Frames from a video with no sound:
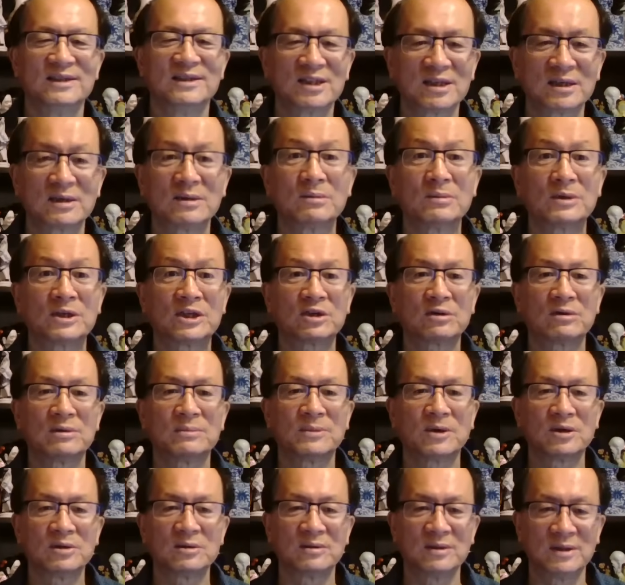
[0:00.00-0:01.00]
你这个社
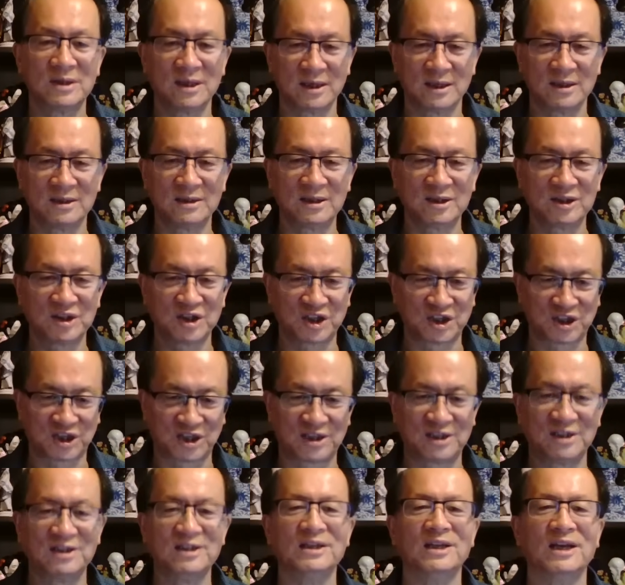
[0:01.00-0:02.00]
会矛盾累积是
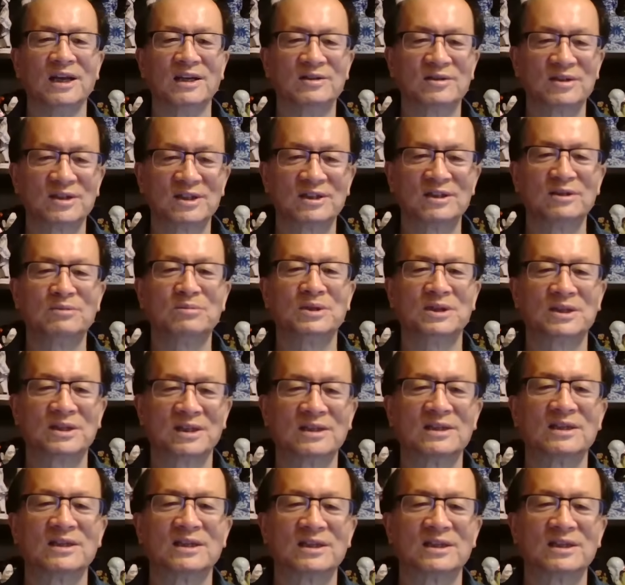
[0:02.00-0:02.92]
十年的，细风